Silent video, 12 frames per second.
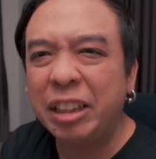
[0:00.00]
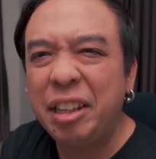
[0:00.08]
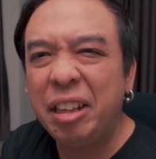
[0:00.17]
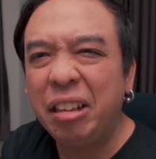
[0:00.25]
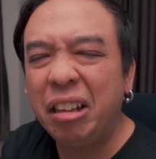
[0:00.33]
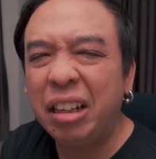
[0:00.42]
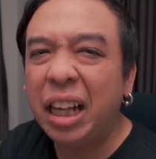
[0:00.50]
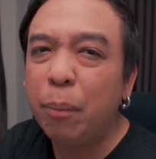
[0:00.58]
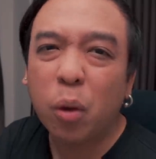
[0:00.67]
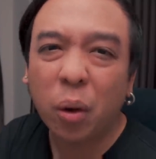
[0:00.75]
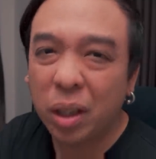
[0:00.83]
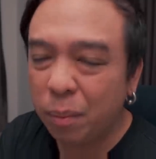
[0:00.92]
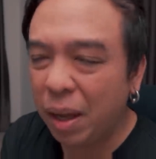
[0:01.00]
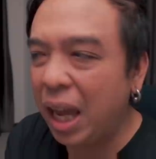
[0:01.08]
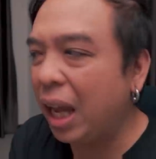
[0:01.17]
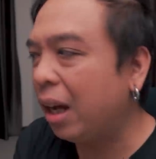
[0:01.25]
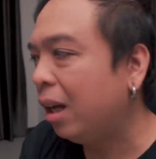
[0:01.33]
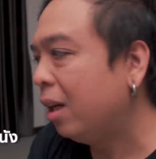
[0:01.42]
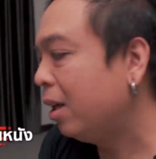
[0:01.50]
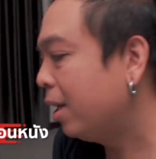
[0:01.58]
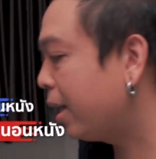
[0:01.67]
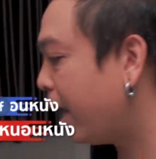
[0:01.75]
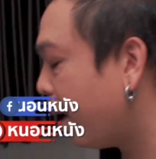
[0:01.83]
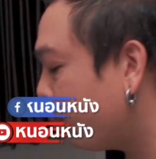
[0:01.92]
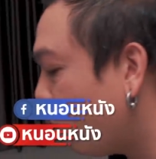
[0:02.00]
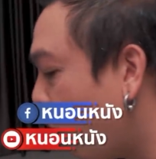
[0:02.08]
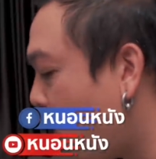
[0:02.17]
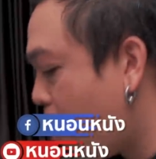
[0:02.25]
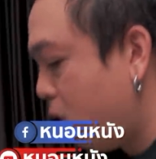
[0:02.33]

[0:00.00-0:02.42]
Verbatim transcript: อาทิตย์หนึ่งคลิป 2 คลิปเองนะครับก็